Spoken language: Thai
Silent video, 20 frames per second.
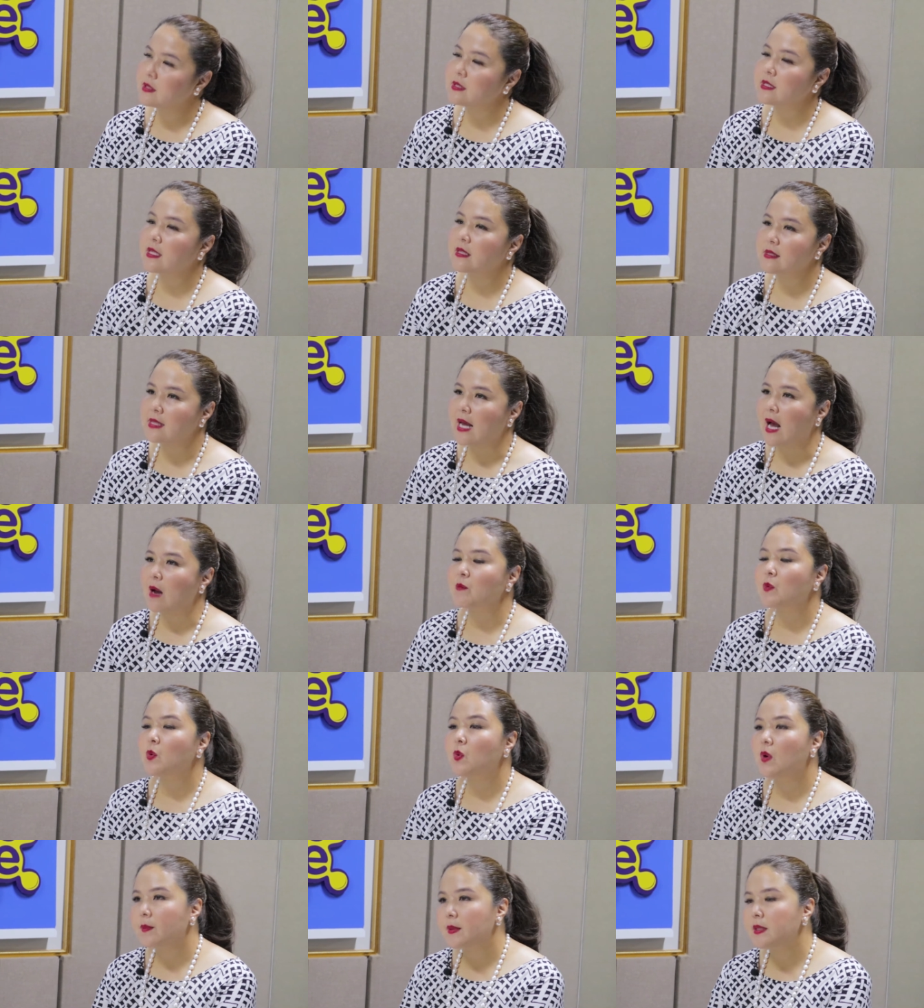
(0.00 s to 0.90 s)
สัก3
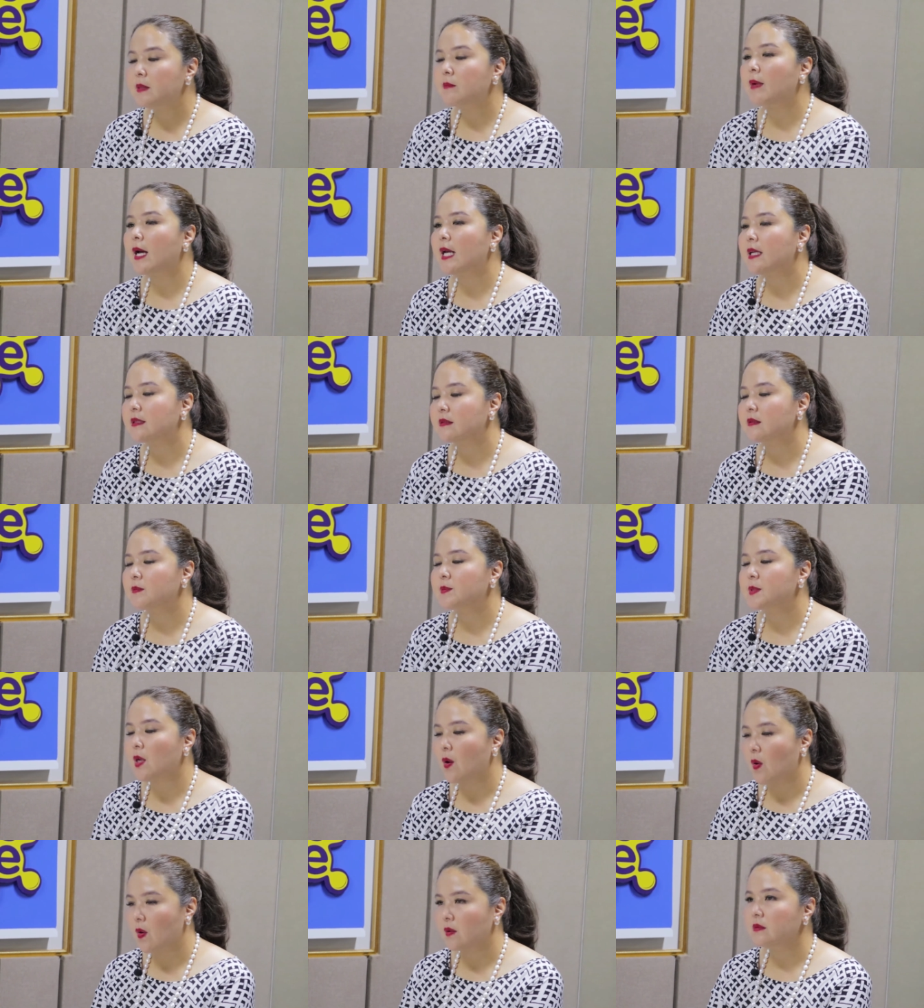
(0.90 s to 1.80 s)
ขวบขึ้นไปถึง
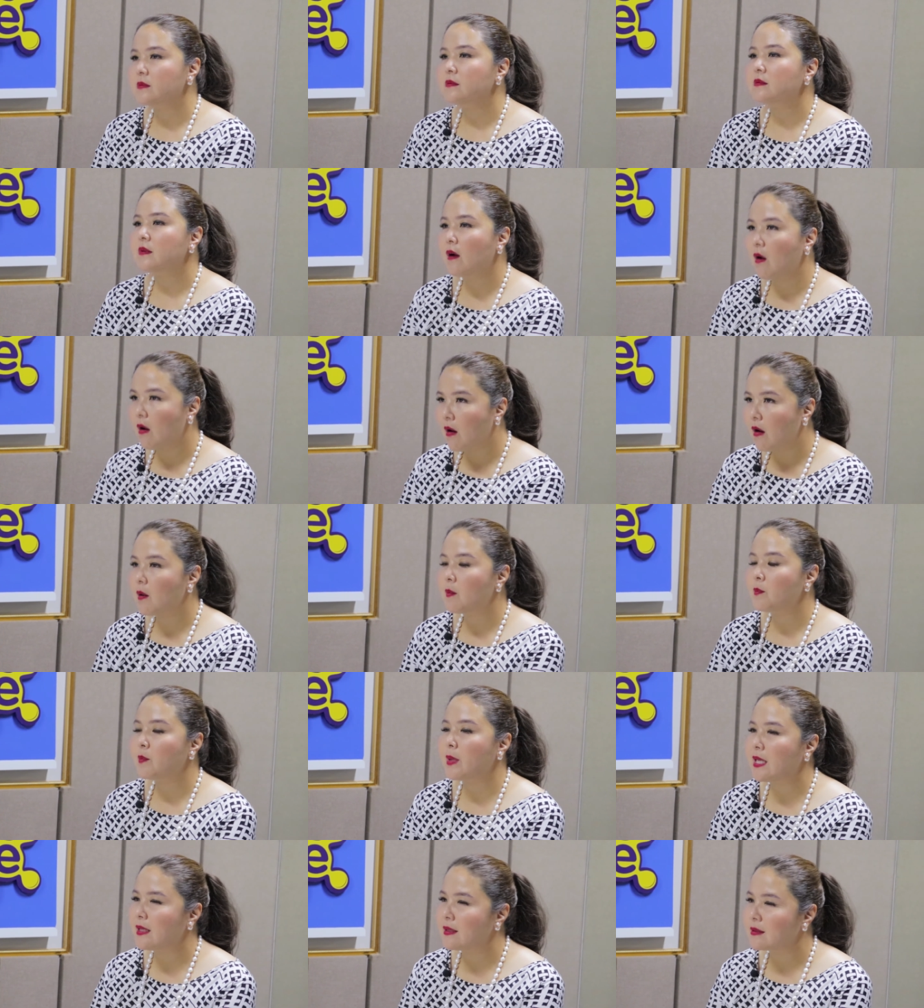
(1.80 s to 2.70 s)
12ก็
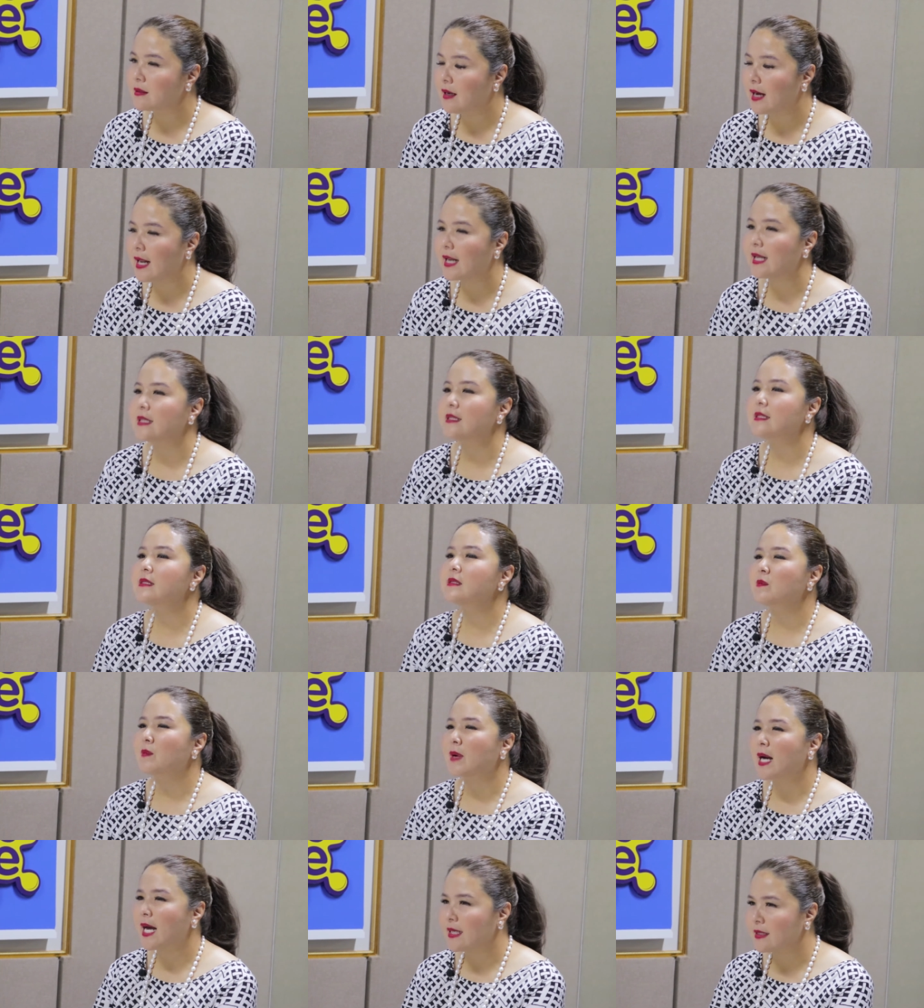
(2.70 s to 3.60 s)
เป็นอะไรที่
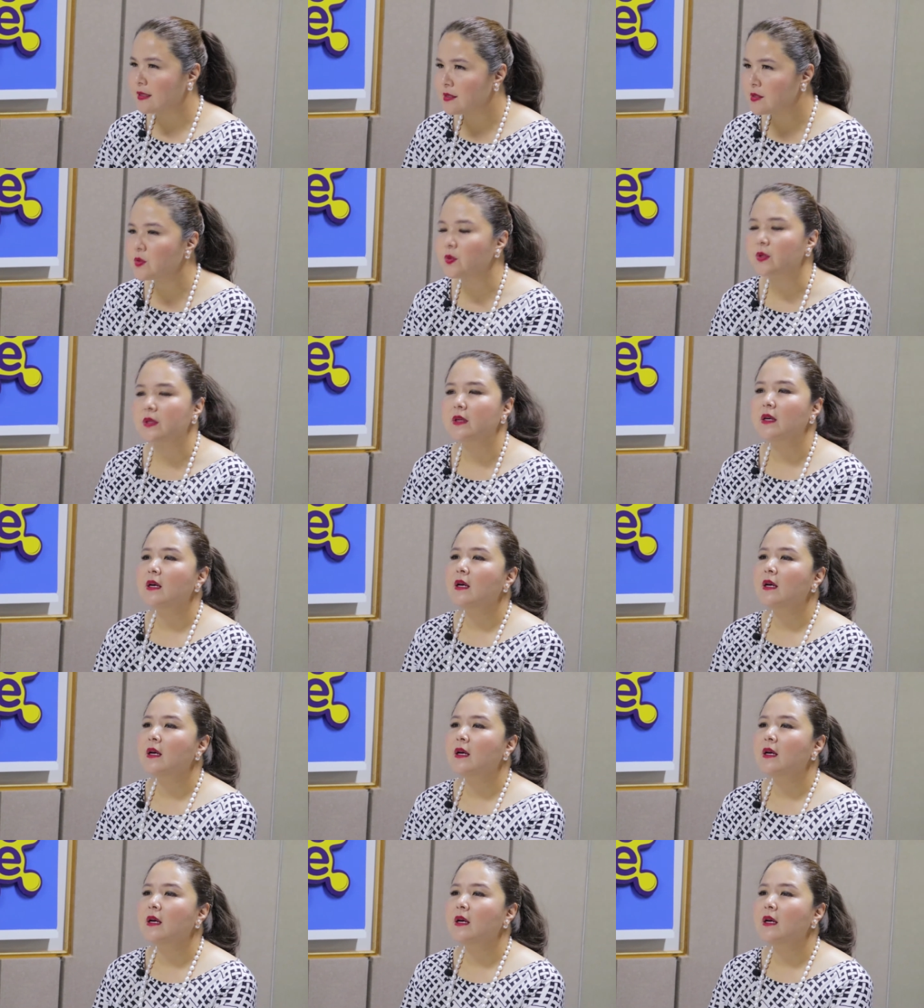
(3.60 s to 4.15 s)
สำคัญที่สุด